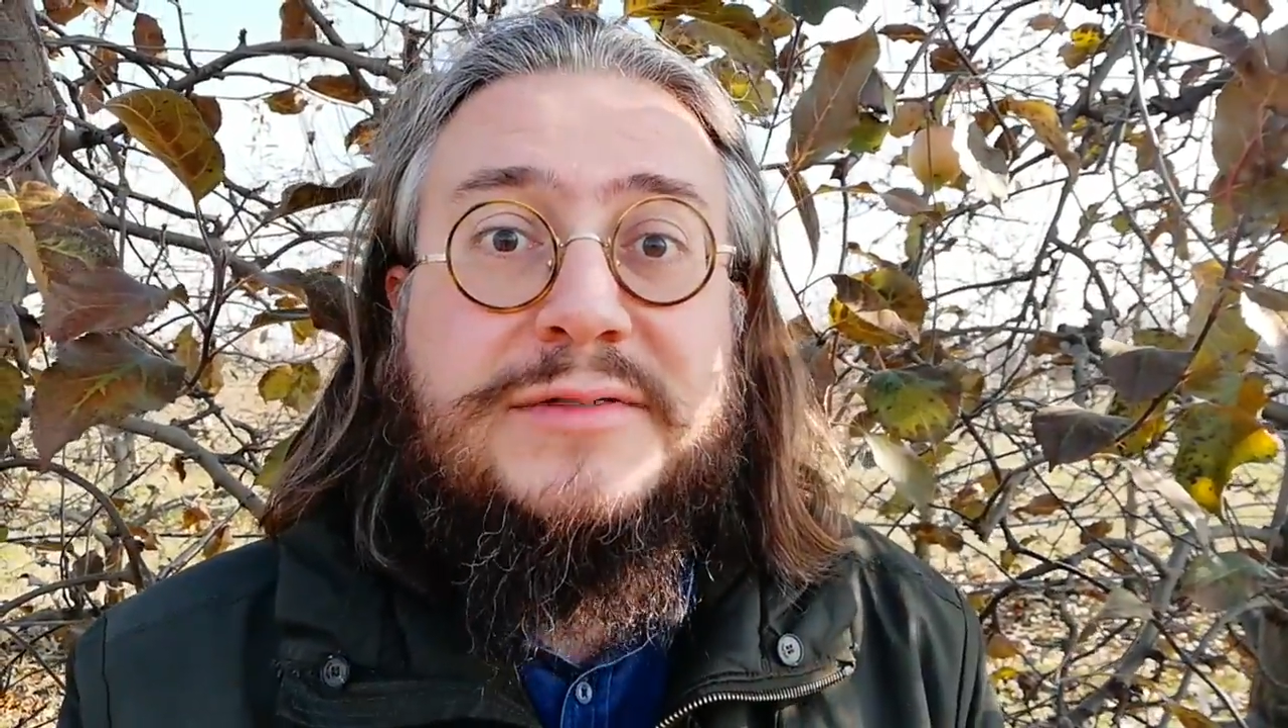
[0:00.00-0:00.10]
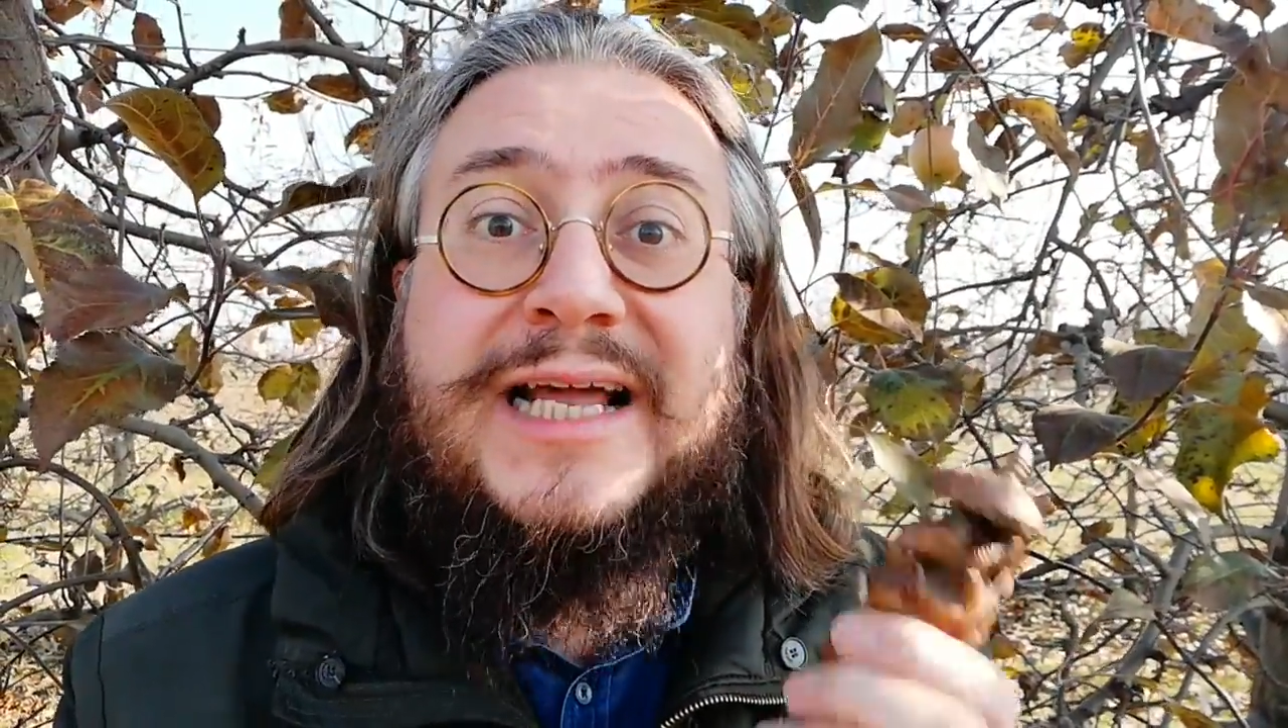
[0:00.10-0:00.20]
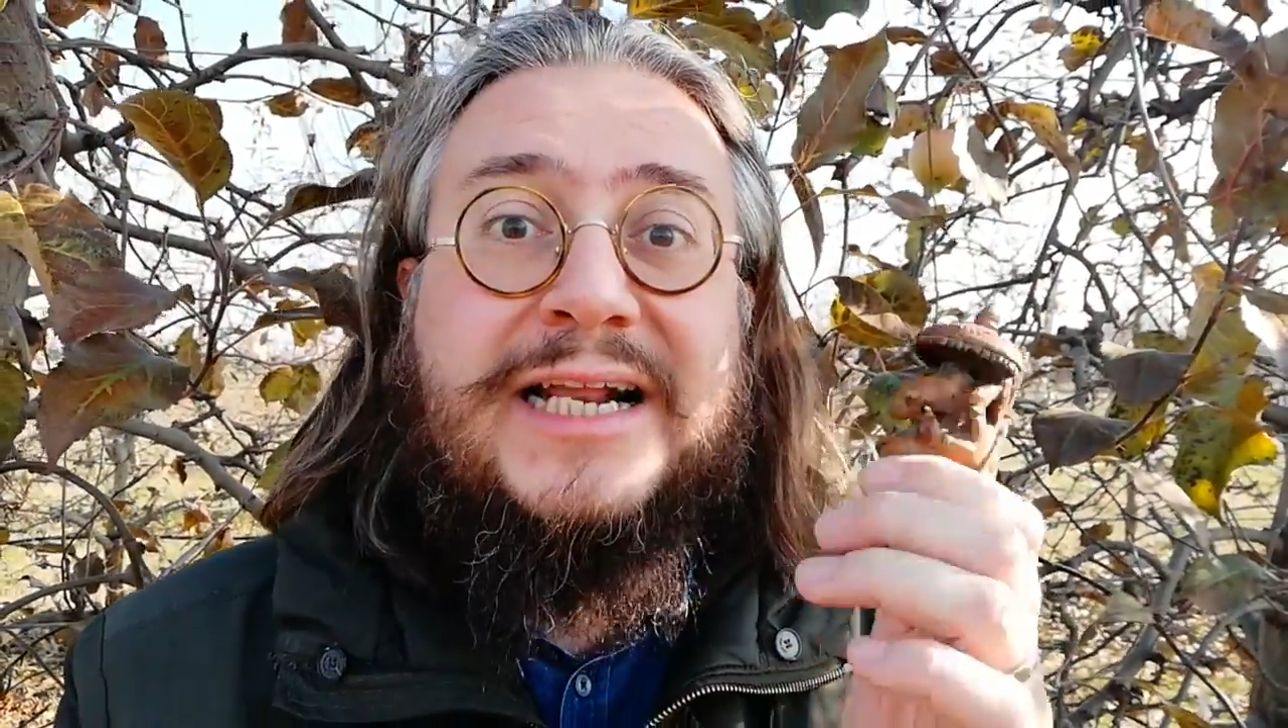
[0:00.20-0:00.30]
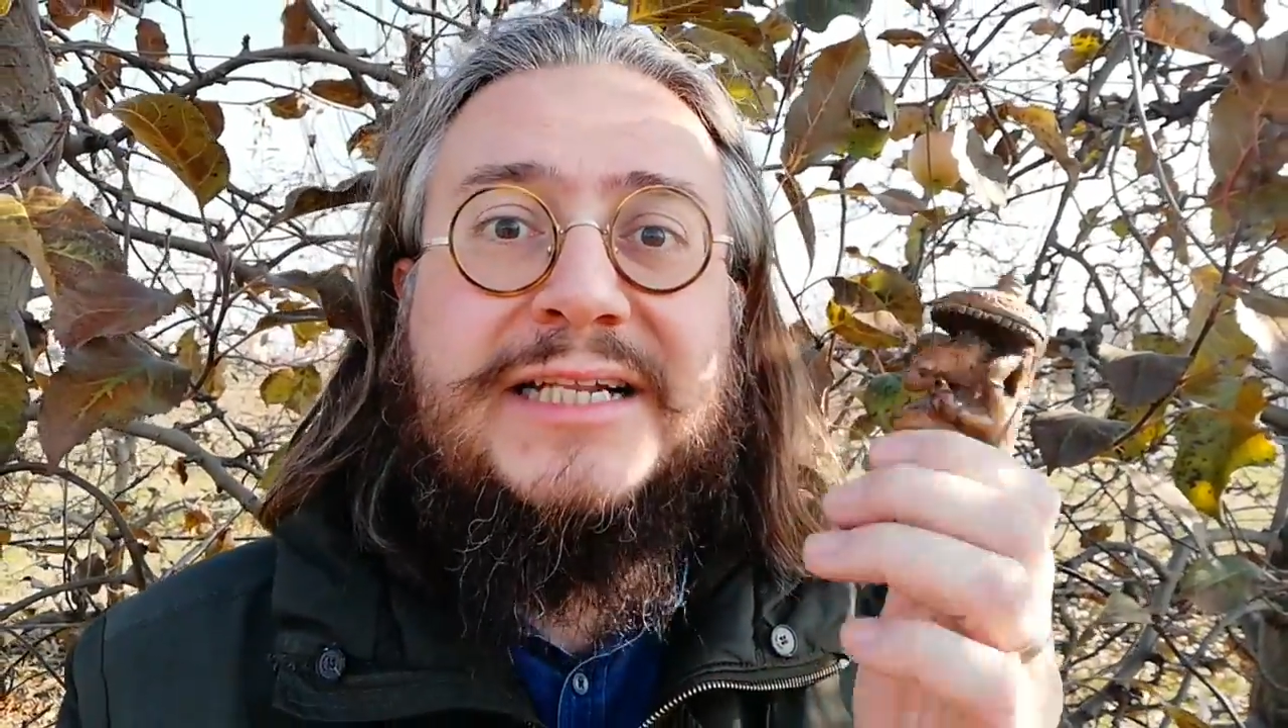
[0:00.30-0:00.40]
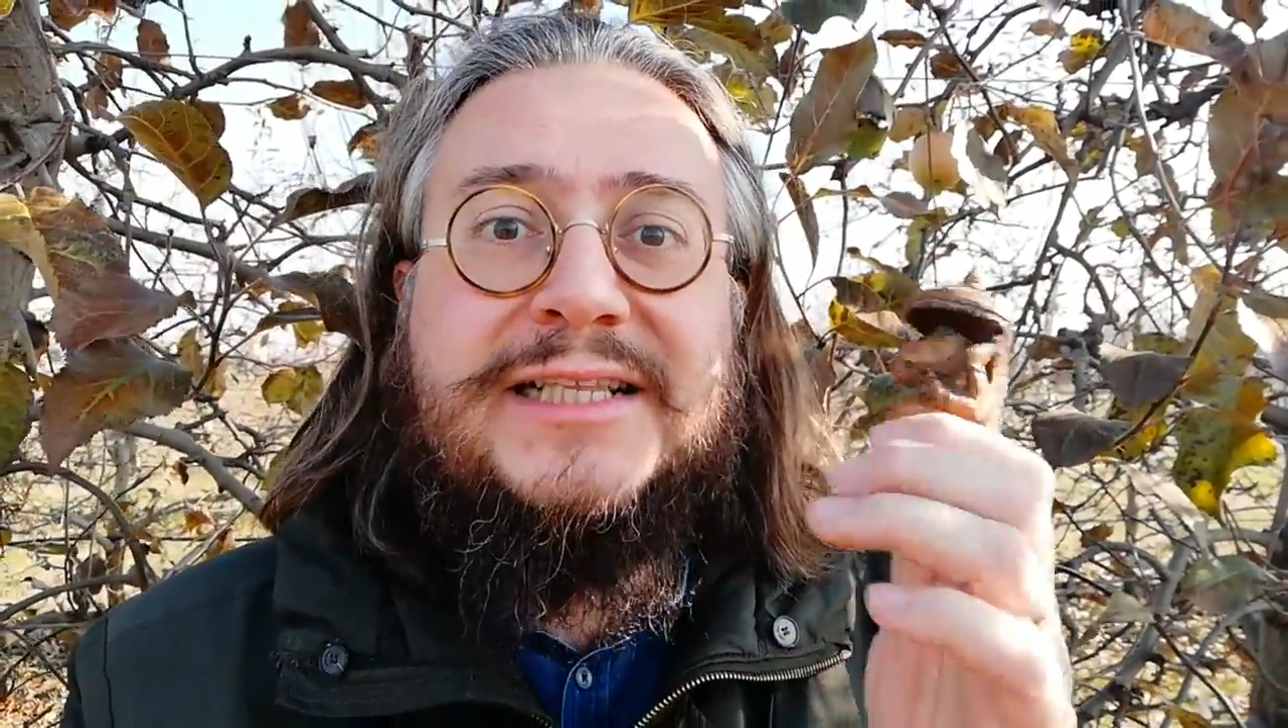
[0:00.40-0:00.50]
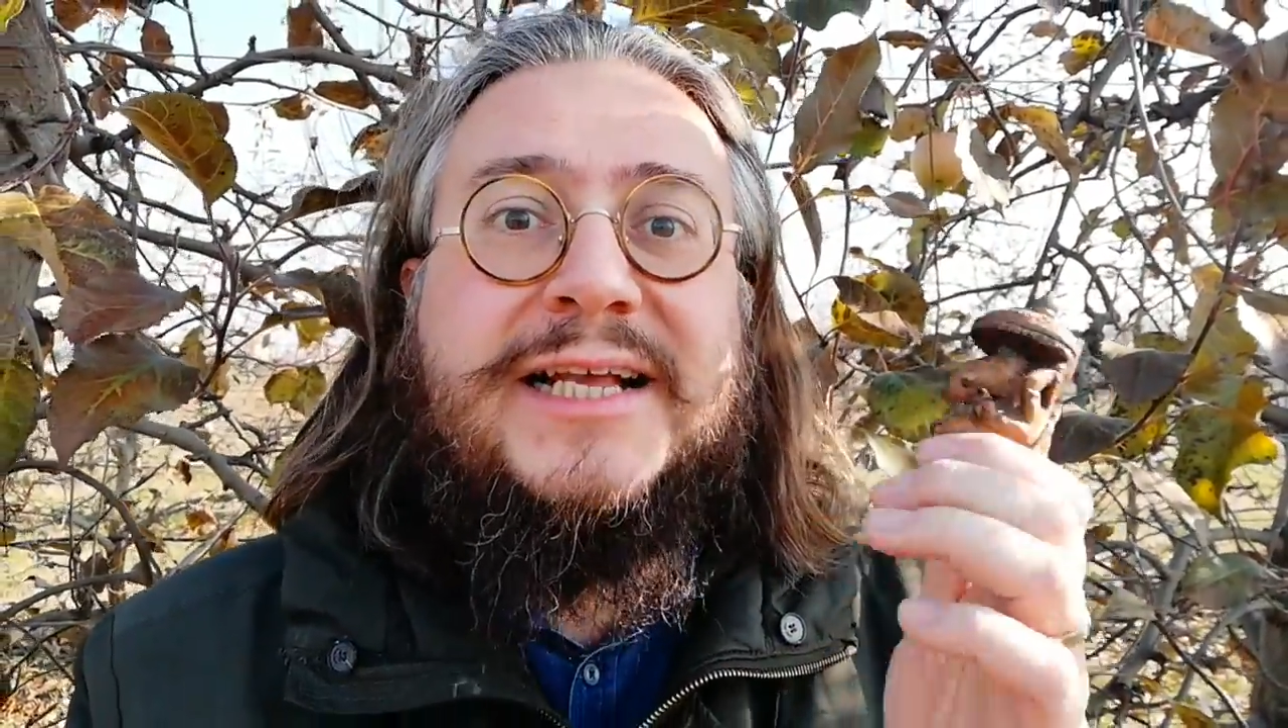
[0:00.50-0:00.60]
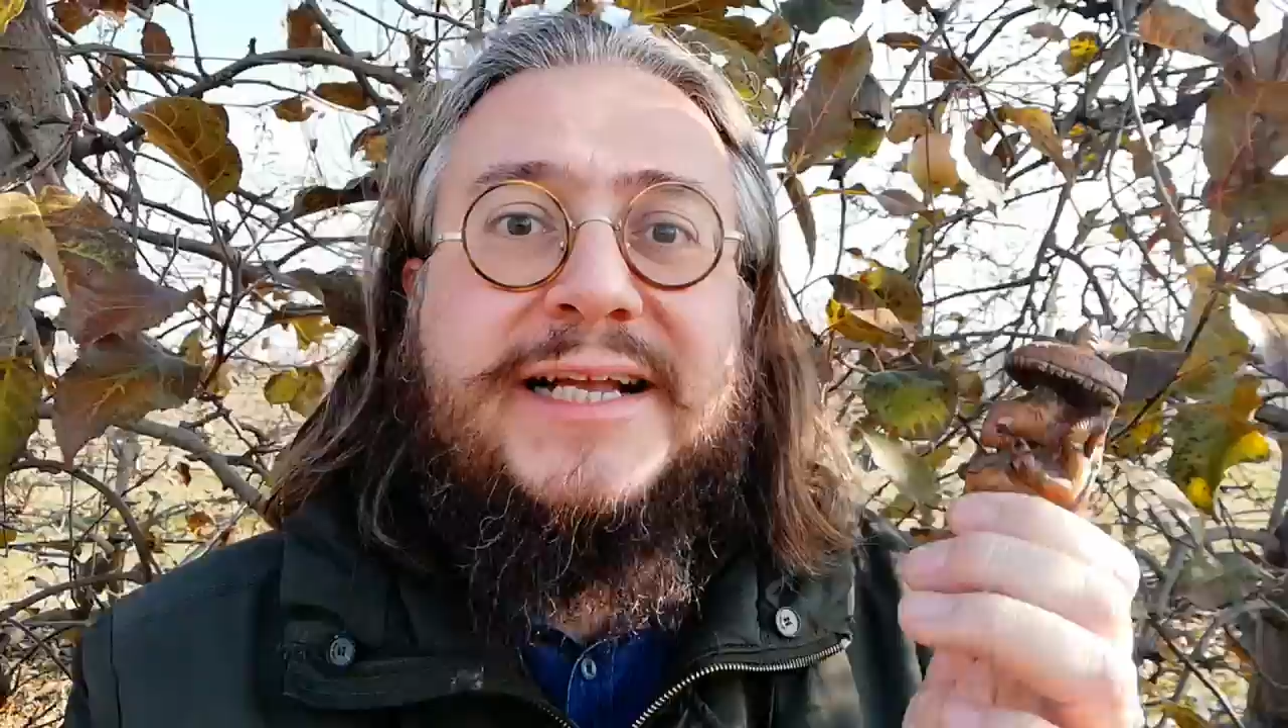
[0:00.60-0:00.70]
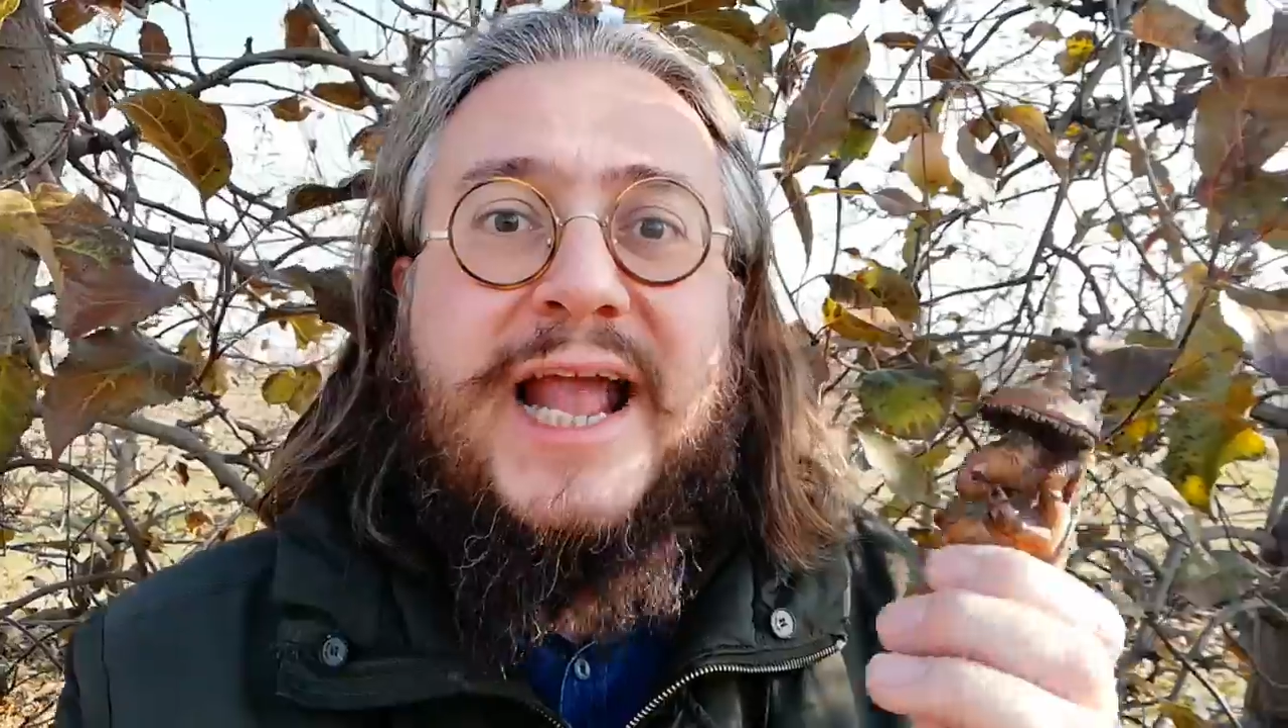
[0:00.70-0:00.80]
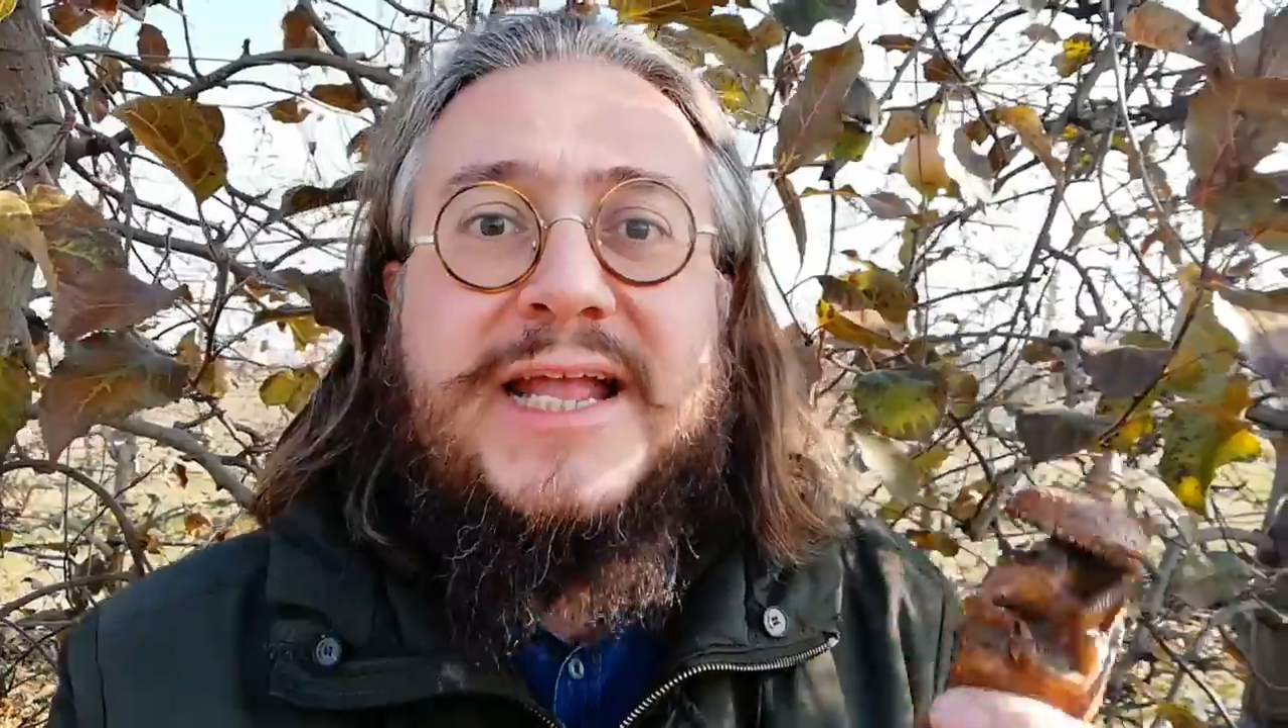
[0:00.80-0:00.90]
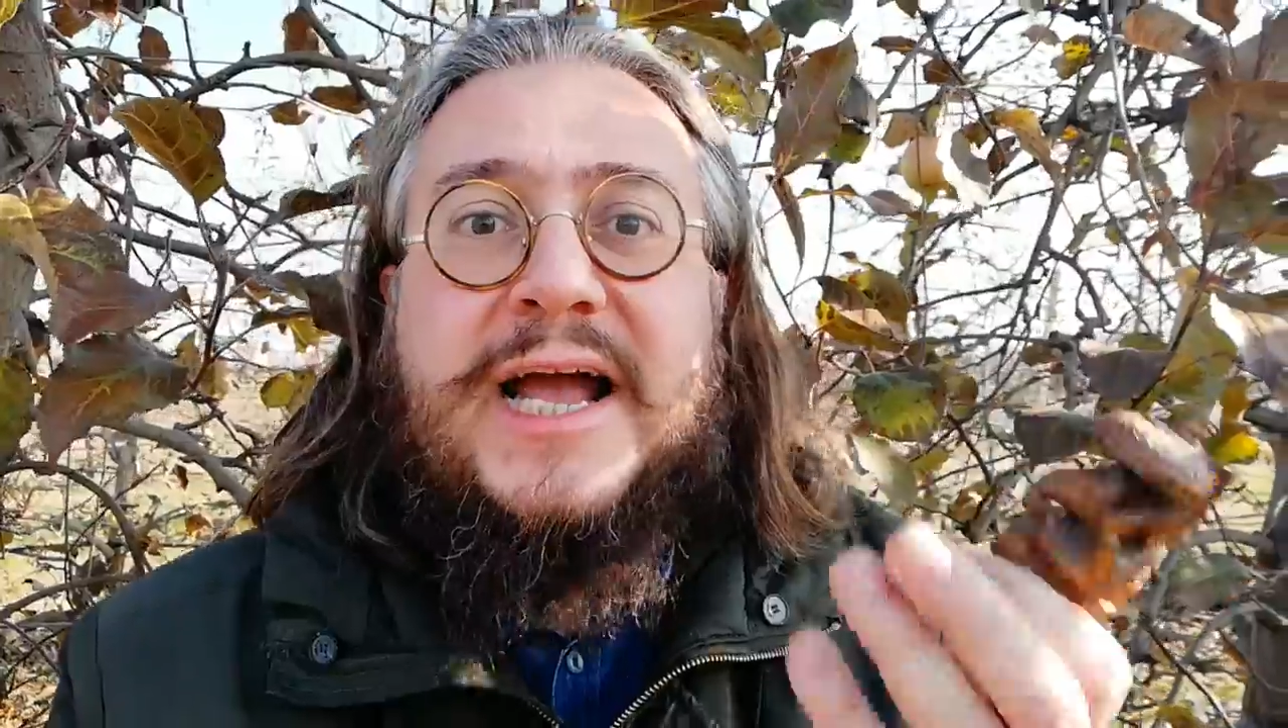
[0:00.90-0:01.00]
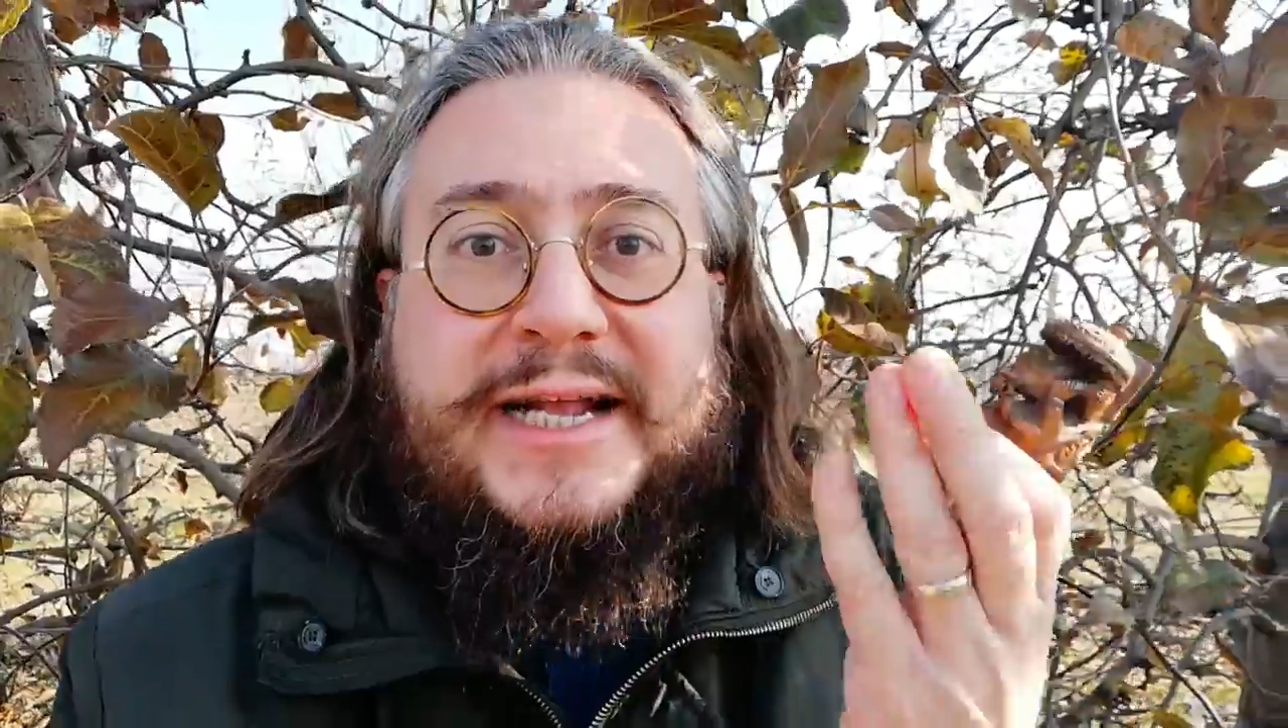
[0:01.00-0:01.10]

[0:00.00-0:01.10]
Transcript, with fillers: Kartikeya